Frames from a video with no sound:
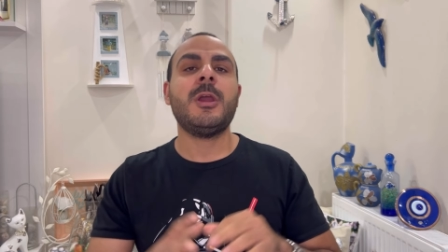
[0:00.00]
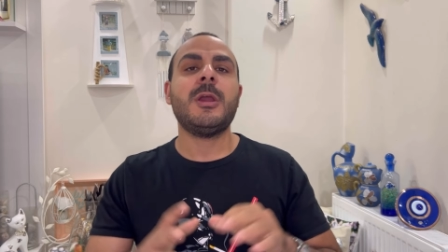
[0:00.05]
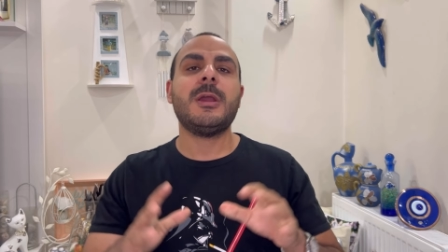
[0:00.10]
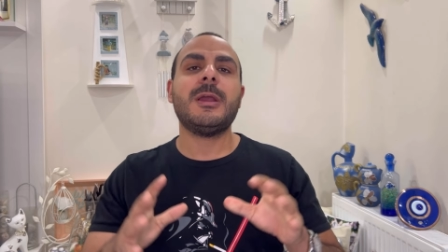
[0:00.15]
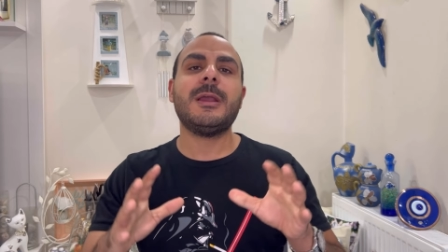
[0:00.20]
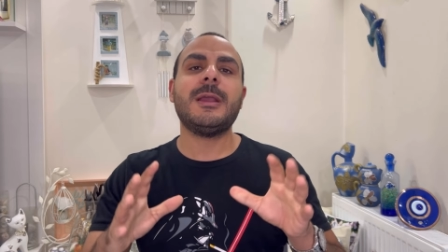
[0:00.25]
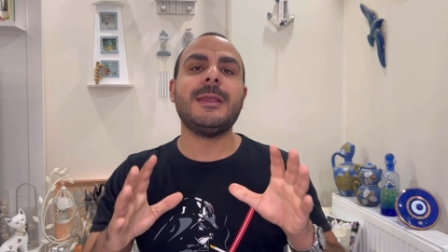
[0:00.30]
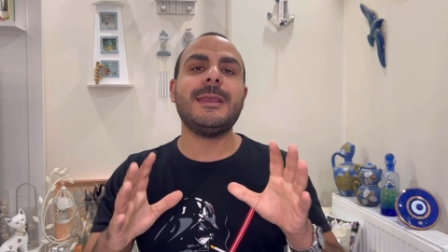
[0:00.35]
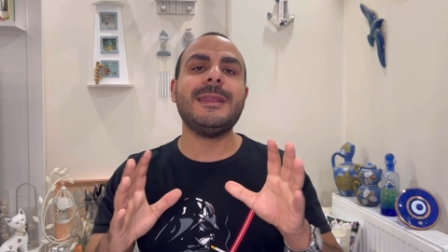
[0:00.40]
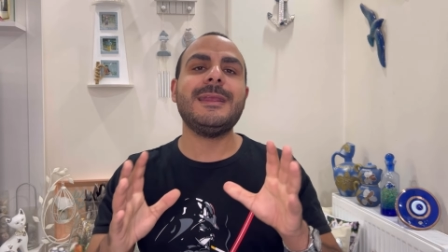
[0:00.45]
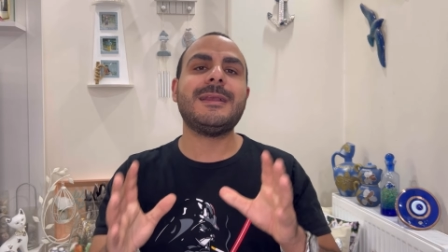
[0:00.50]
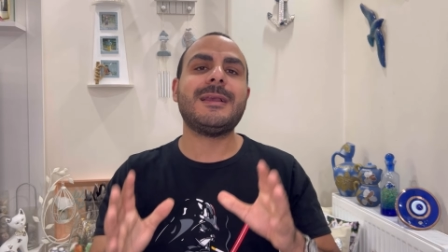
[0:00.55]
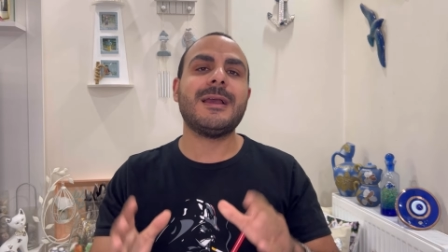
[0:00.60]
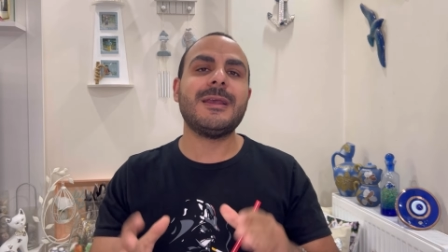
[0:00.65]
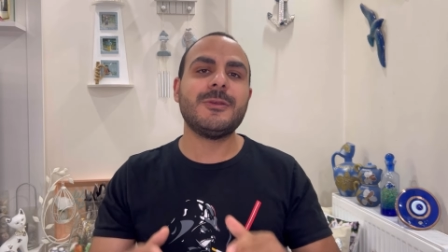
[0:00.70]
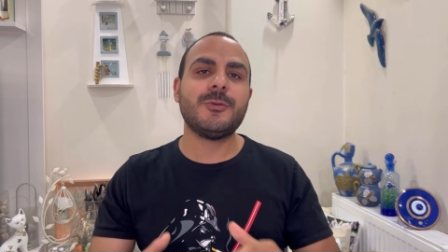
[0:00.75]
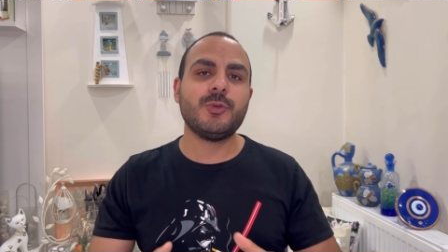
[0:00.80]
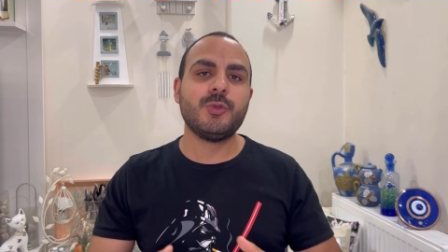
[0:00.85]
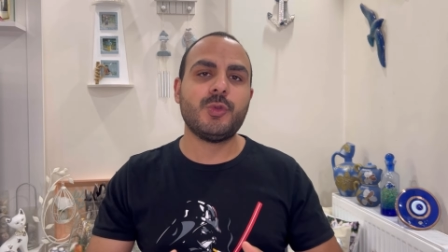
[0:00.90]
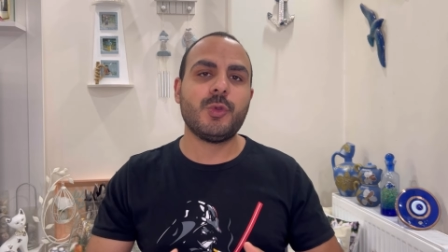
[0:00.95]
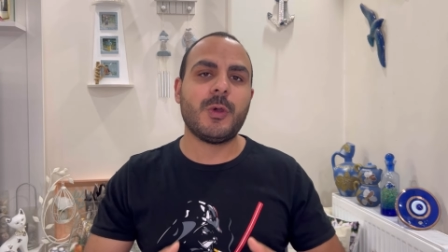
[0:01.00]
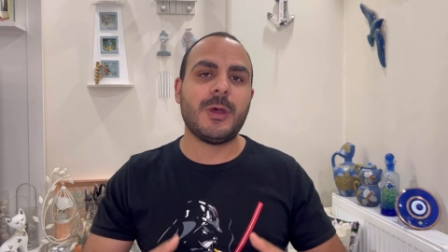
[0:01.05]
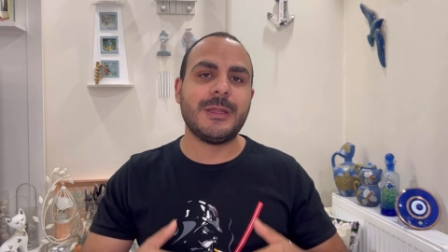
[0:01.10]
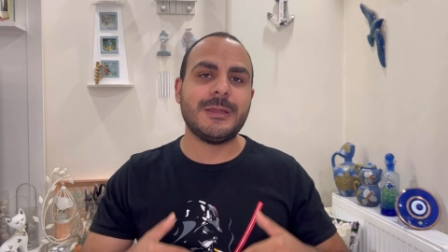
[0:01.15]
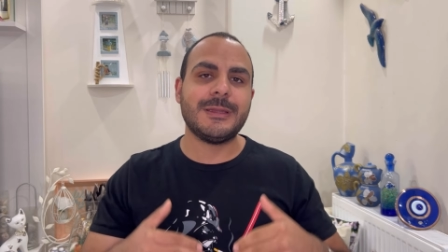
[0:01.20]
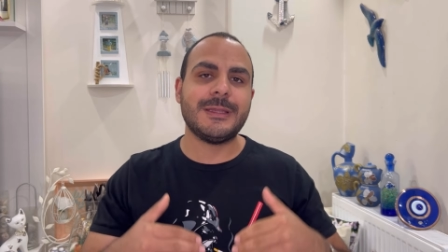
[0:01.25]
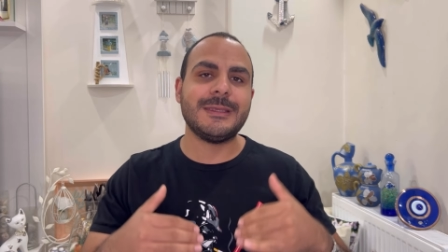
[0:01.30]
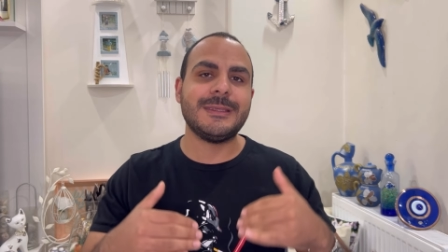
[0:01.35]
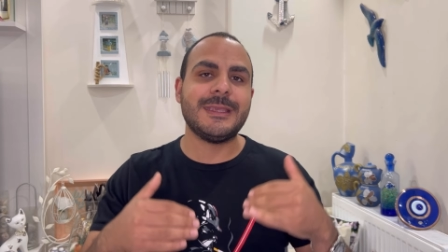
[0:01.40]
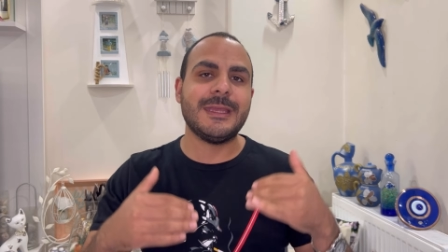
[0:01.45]
Ee, İlkay
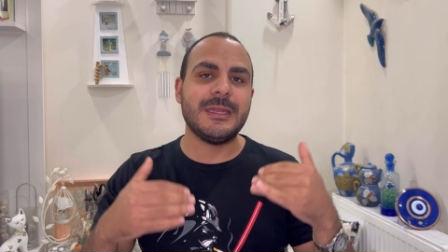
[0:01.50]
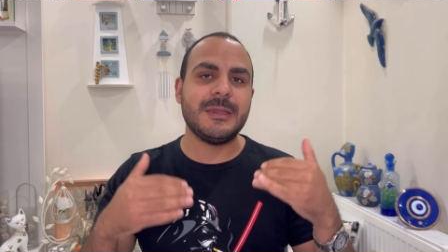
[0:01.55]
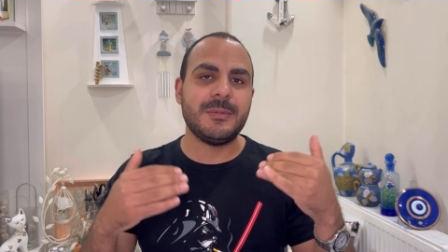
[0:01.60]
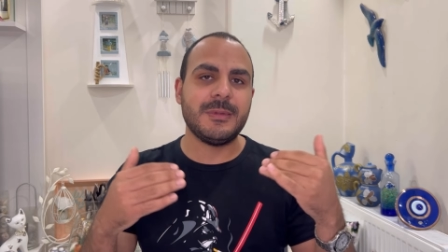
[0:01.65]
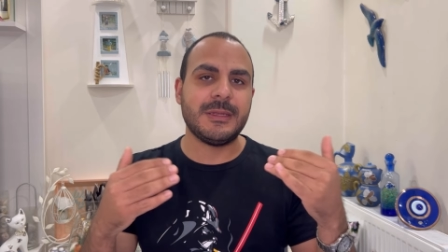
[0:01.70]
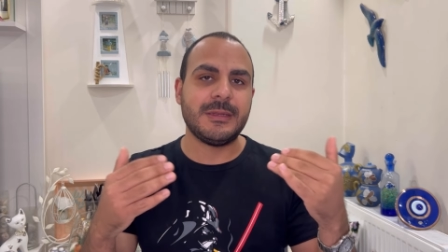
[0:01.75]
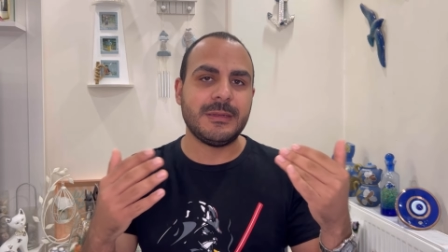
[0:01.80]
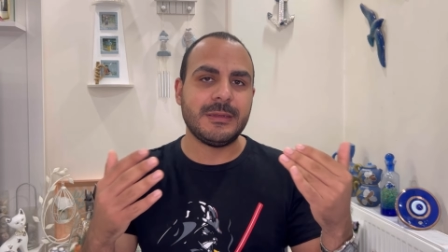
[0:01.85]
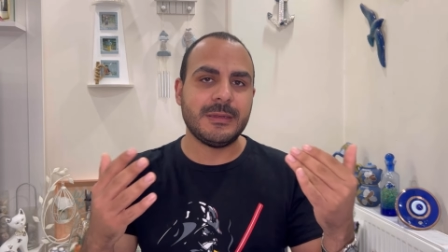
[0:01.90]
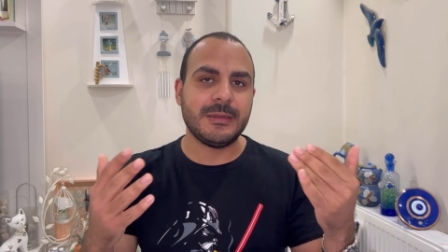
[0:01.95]
Gündoğan'la yeni bir